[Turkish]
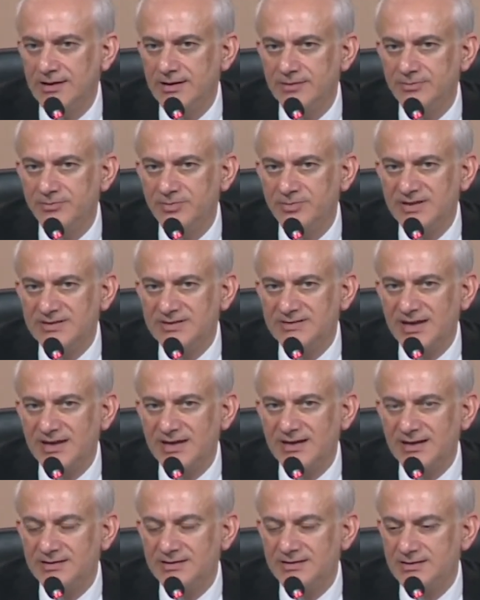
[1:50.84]
bir
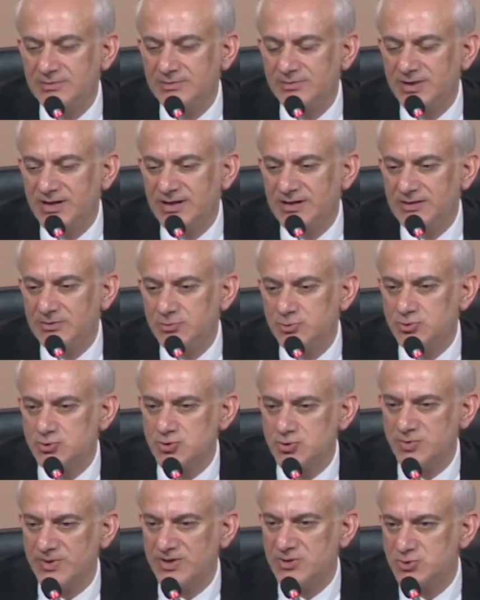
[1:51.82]
tek kadının bırakın
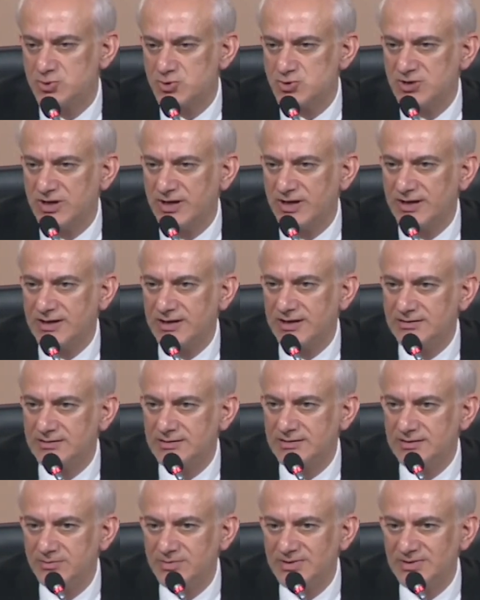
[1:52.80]
300-500 tane
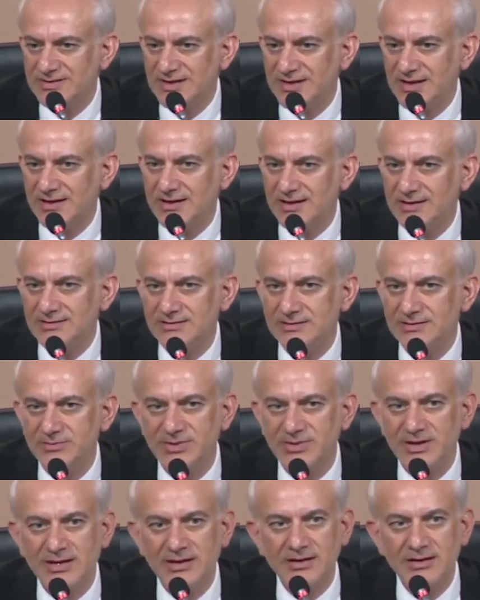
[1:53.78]
kadını bir tek kadının
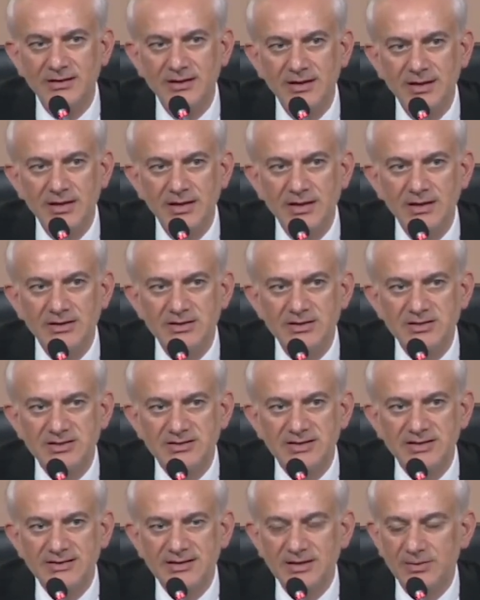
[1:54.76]
bile
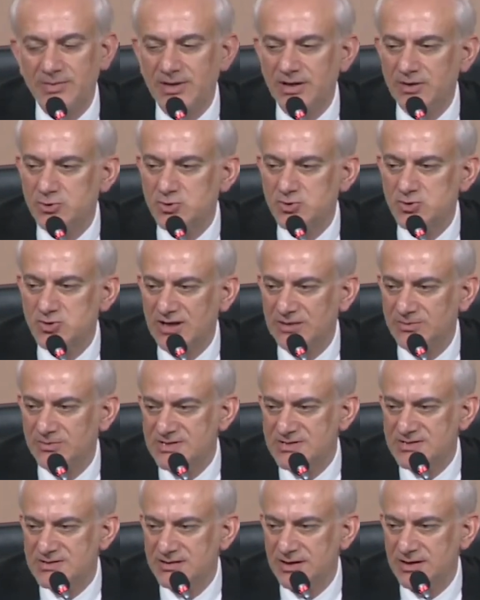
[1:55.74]
şiddete maruz
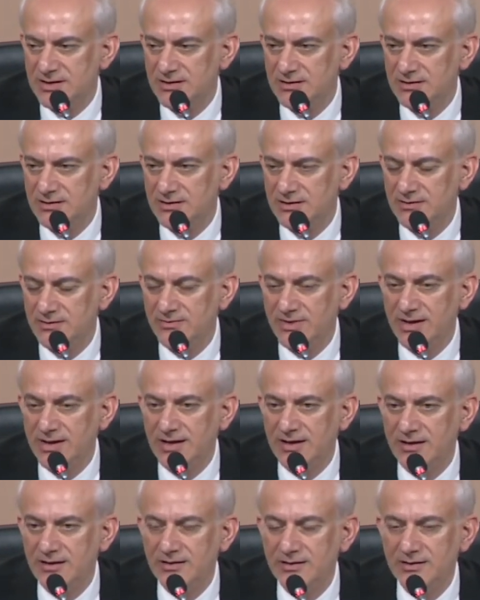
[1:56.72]
kalmasına
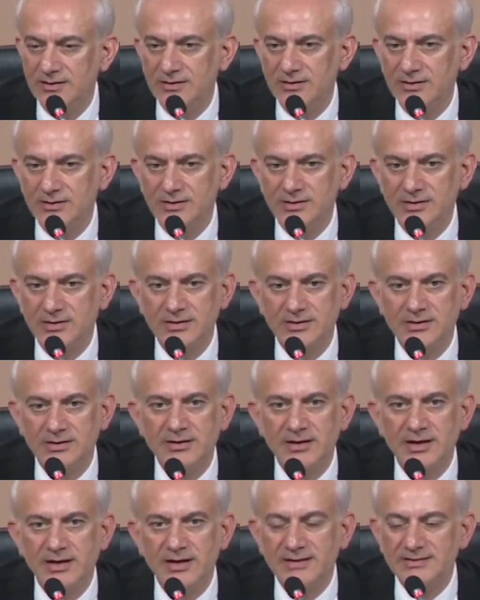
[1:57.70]
veya e,
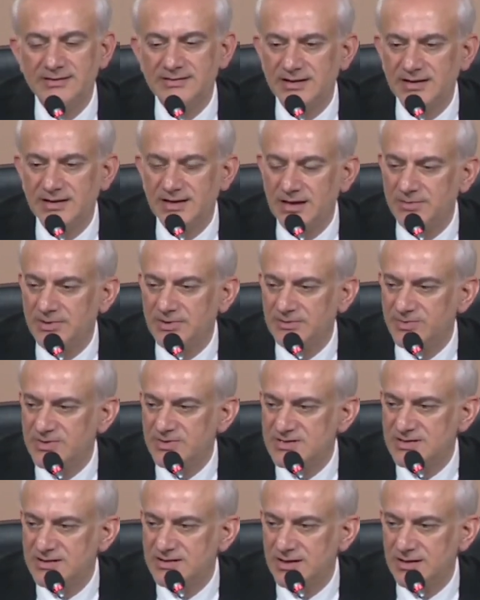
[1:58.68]
hayatını
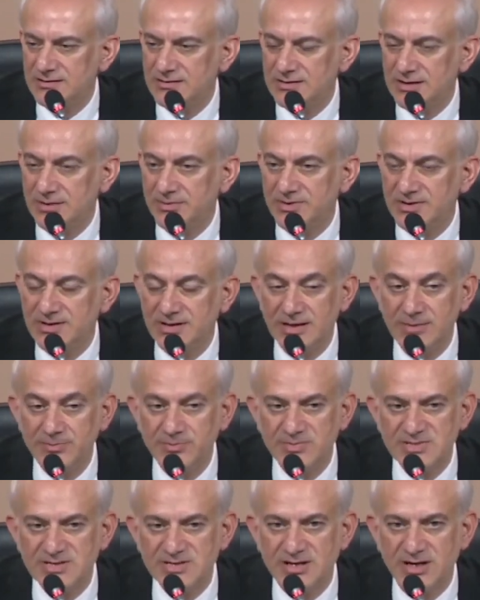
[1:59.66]
kaybetmesine tabii ki
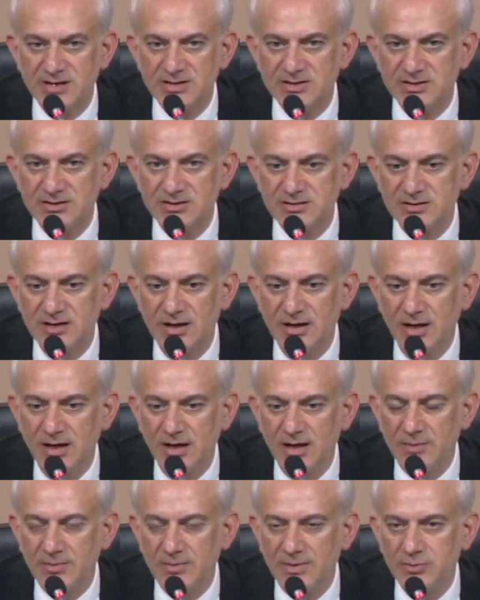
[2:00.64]
hepimiz karşıyız.
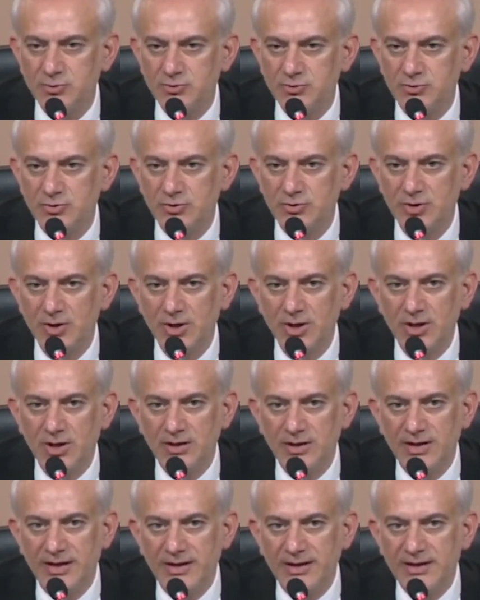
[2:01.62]
Ama bunu
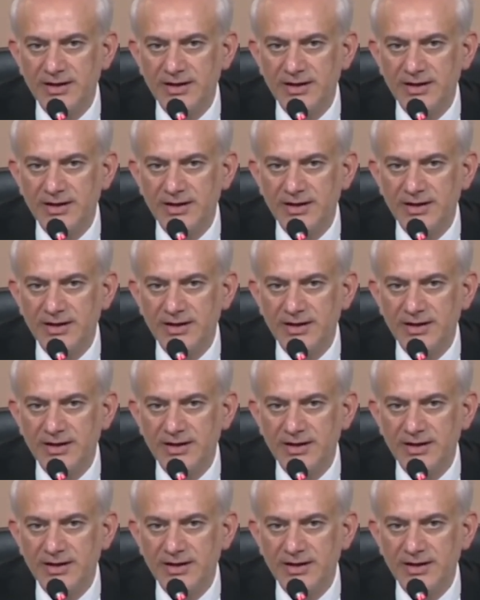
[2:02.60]
yani